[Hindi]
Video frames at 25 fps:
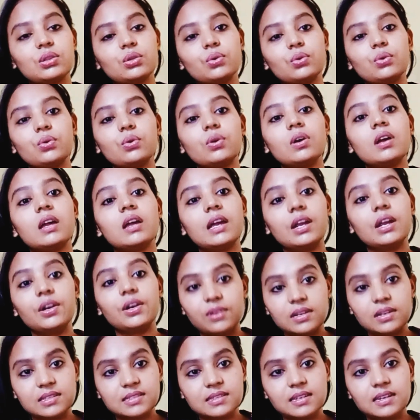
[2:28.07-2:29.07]
तो
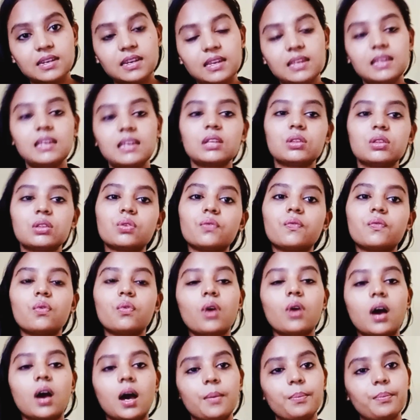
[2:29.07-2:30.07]
इंटरेस्टेड नहीं है तो वो
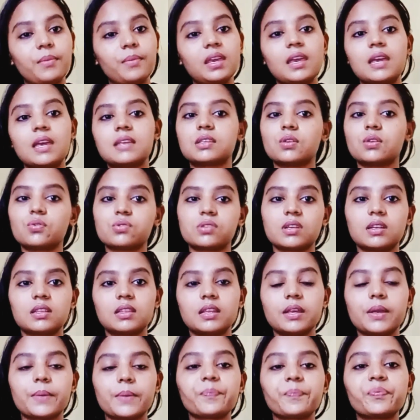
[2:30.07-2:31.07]
आप में कैसे हो सकते
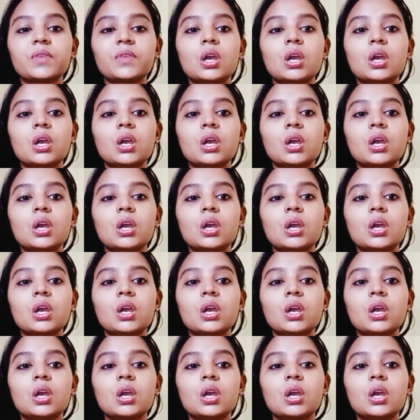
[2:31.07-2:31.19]
हैं